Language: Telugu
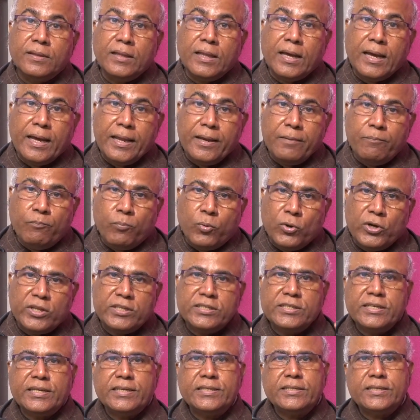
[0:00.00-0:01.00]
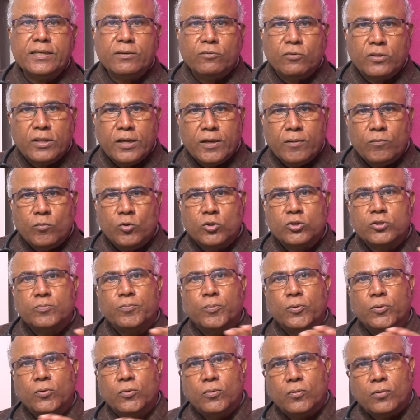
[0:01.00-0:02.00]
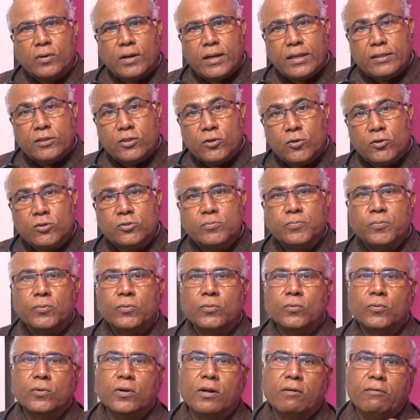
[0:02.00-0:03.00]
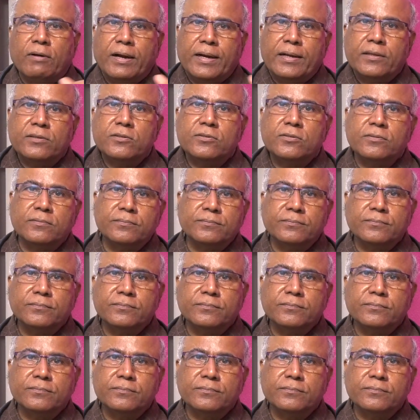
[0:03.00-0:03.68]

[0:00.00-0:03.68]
దాని పొడి చేసి ఉదయం స్పూను రాత్రి స్పూను కూడా వాడచ్చు